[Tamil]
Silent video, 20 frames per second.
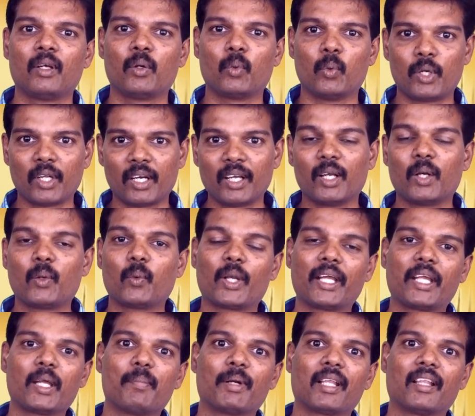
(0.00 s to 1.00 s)
குற்றங்கள்
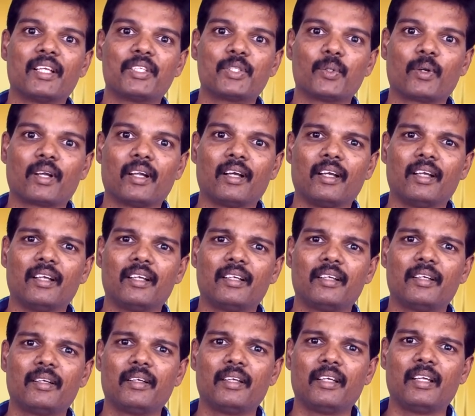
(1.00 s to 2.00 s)
குறைக்கப்பட்டதா சொல்றாங்க
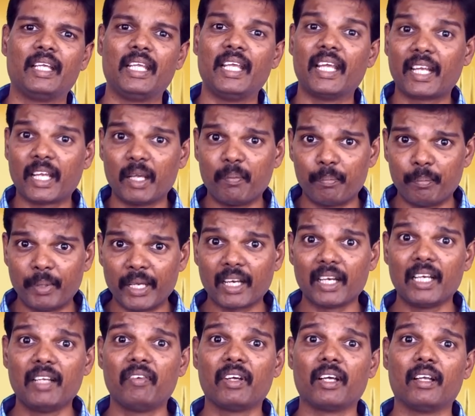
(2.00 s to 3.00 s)
இயற்கை
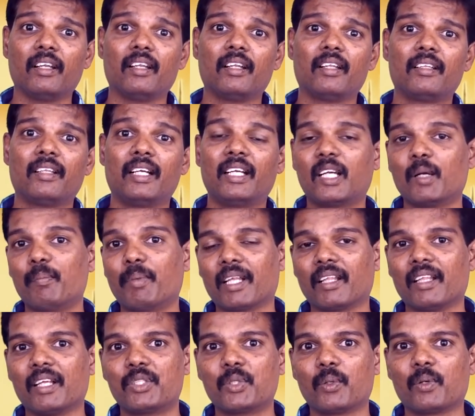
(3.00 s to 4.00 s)
பேரழிவுகள்
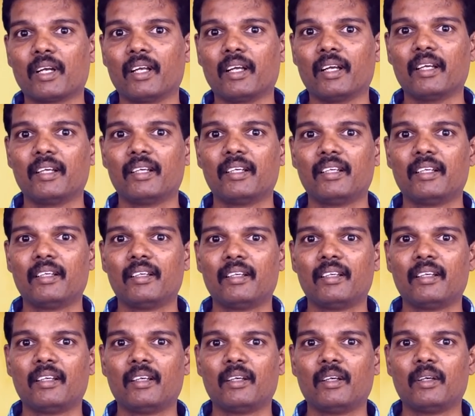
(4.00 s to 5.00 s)
தடுக்கப்பட்டதா சொல்றாங்க
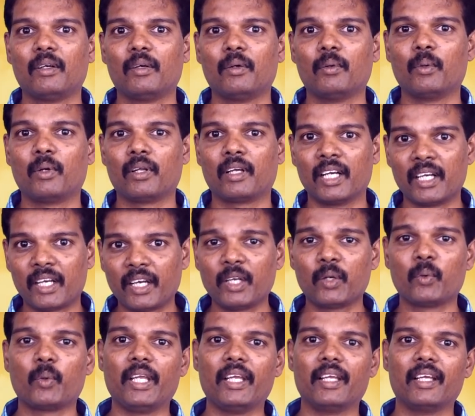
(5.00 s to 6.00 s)
ஒரு
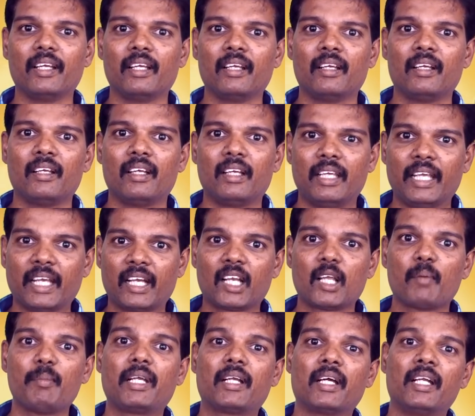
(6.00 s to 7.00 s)
கண்ட்ரியினுடைய
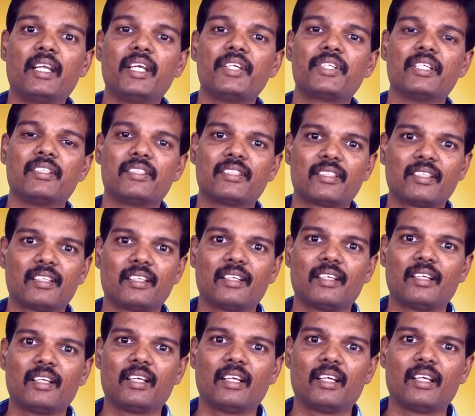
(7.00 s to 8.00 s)
எக்கனாமிக் கண்டிஷன்ஸ்
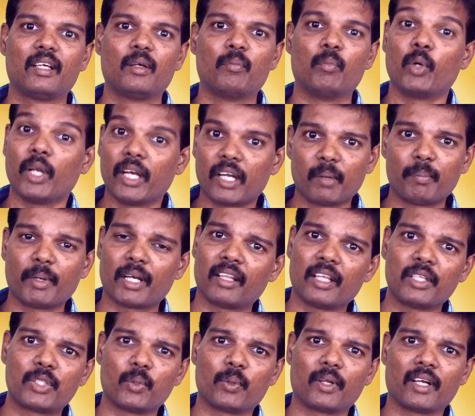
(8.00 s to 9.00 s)

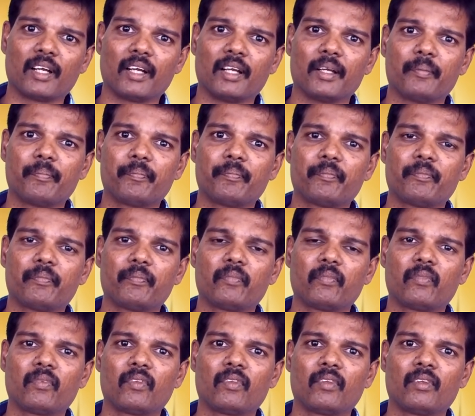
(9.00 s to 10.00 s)
முன்னேற்றப்பட்டதா சொல்றாங்க
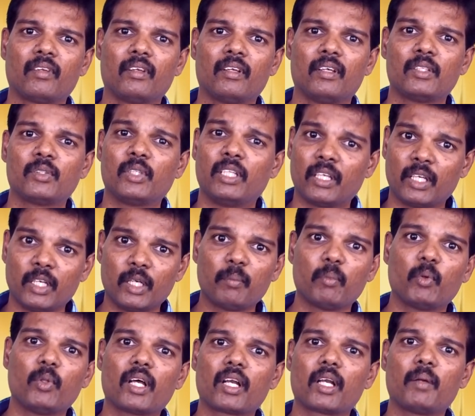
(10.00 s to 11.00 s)
இதுக்கு
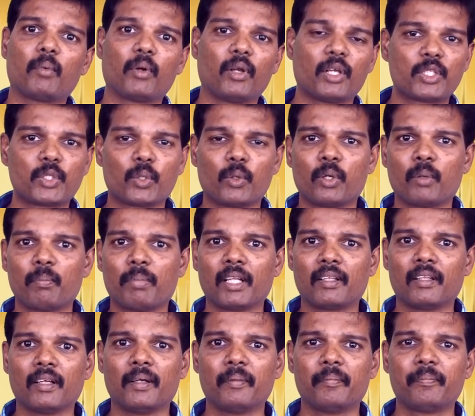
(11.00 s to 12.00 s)
இன்னும் உதாரணம் உங்களுக்கு சொல்லணும்னு
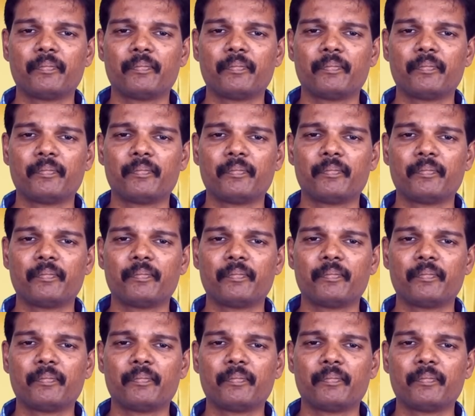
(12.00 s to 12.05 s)
பார்த்தா